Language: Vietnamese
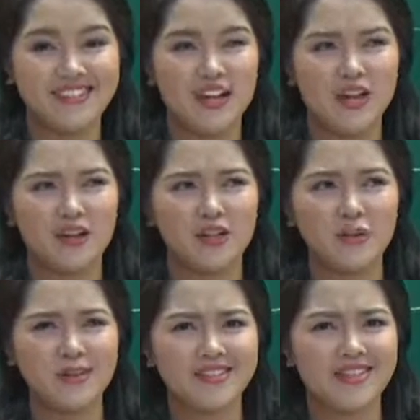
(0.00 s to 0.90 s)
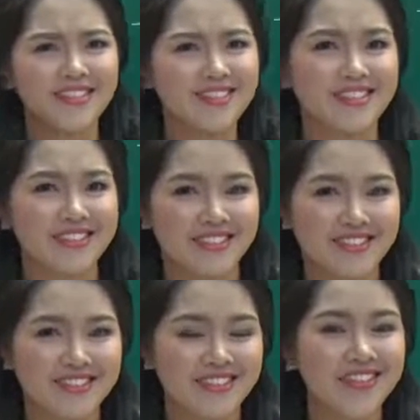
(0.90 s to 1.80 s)
à, gọi là topic sentences
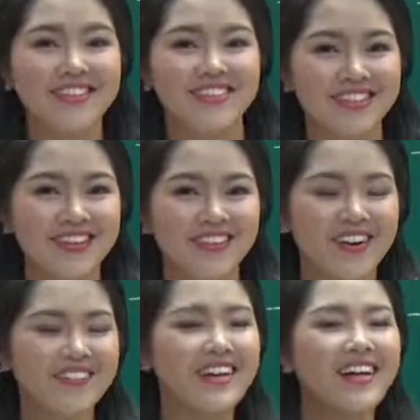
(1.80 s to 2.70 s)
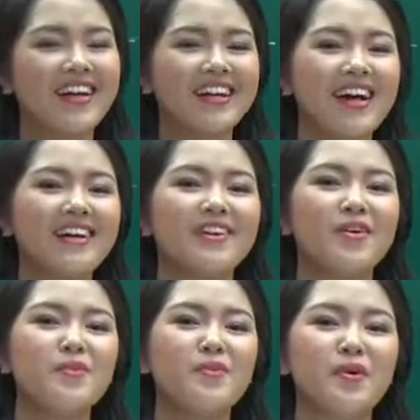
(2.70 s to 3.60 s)
nếu mà số nhiều đúng không các
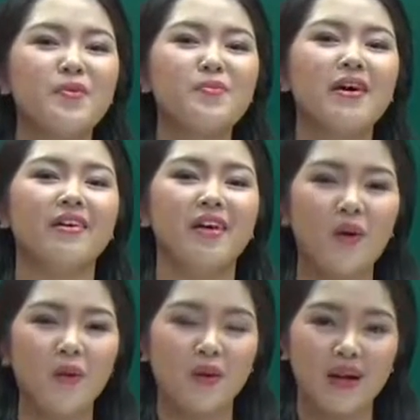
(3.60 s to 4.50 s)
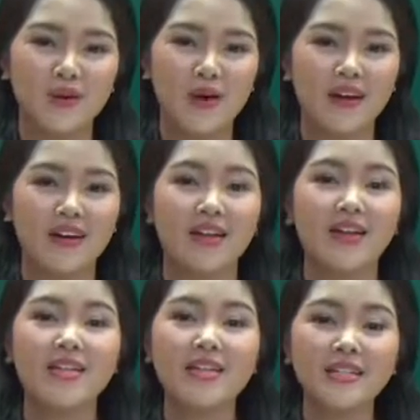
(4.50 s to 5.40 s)
câu câu mở đầu của các đoạn để
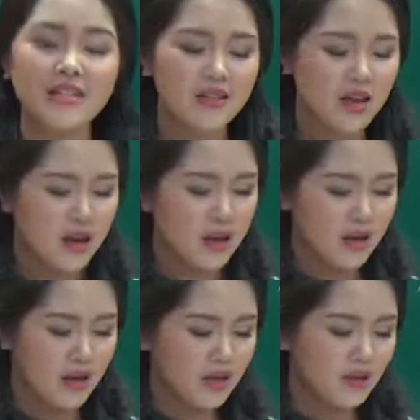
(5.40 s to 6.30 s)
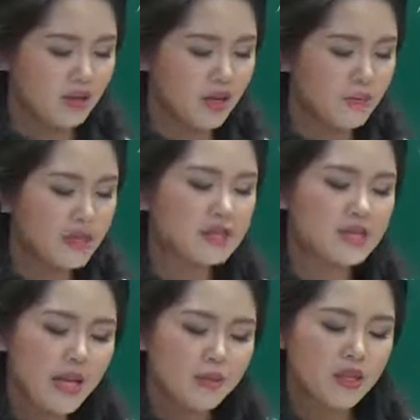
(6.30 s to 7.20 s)
lấy ý chính đấy khi mình
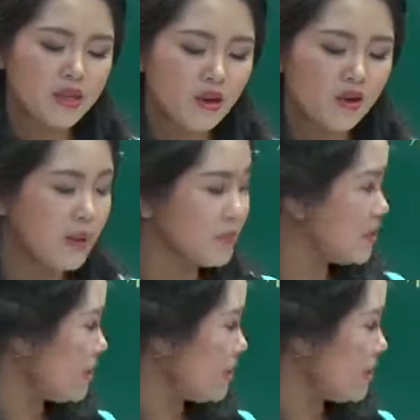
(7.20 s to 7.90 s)
skim thì nhớ làm gì